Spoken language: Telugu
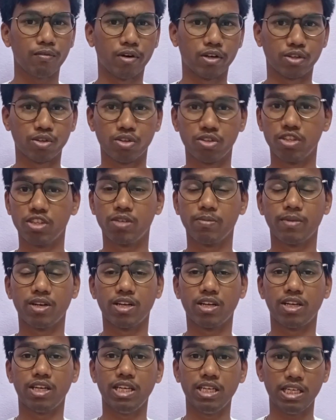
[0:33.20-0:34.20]
ఫస్ట్ వచ్చేసి
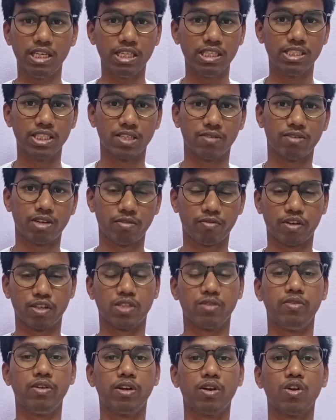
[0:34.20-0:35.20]
మనకి ఈ జనవరి
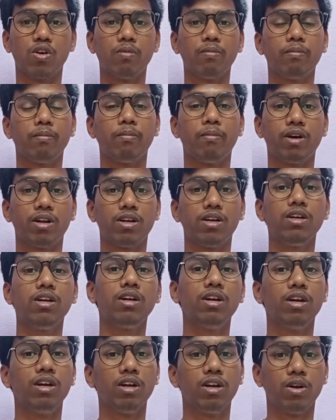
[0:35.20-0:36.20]
ఫస్ట్ వీక్లో మన
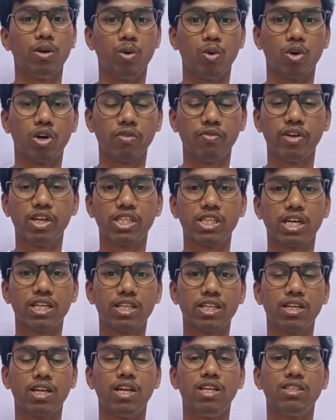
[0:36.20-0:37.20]
నోటిఫికేషన్
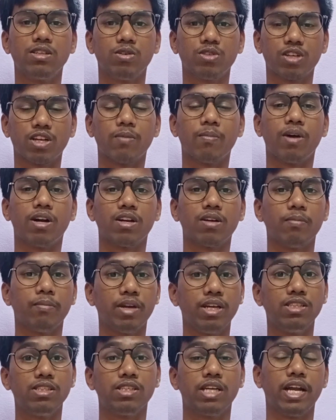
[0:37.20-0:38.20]
అయితే రిలీజ్ అవుతుంది అనమాట
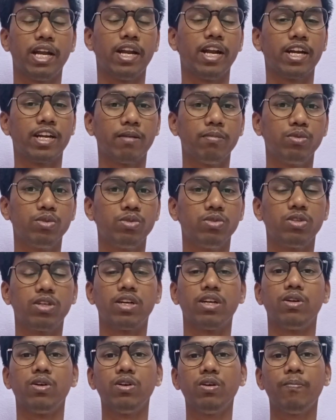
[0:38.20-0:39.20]
మెయిన్స్ ఎన్ని అటెంప్ట్స్
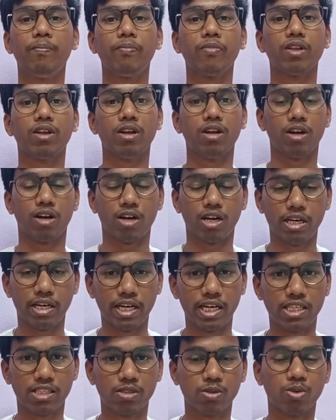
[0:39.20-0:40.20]
ఉంటాయో
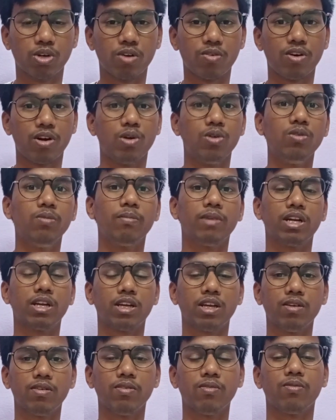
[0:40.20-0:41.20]
డేట్స్ కూడా వాళ్ళు
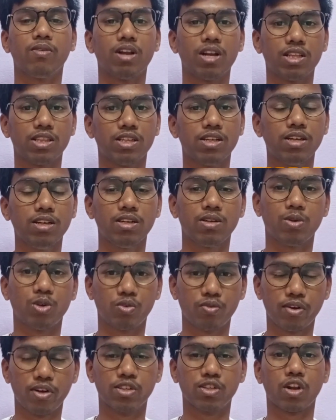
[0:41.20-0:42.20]
మనకి వాళ్ళైతే
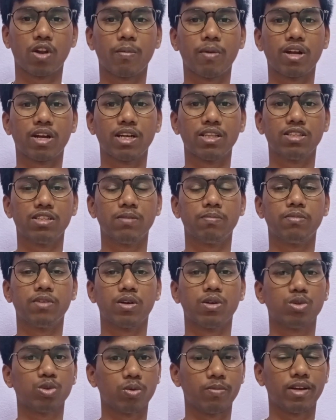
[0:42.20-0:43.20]
నోటిఫికేషన్లో మనకైతే
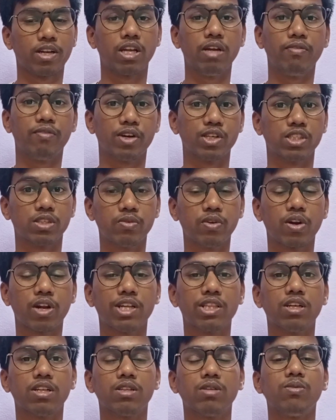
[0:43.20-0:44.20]
చెప్తారు సో మనకి ఫస్ట్ వీక్లో
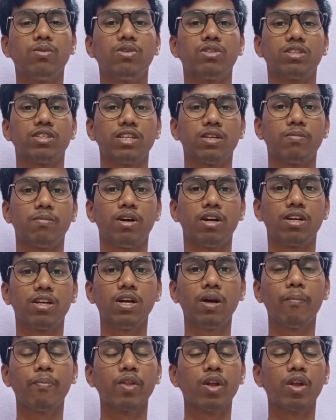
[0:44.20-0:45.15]
అయితే అయితే వస్తుంది అనమాట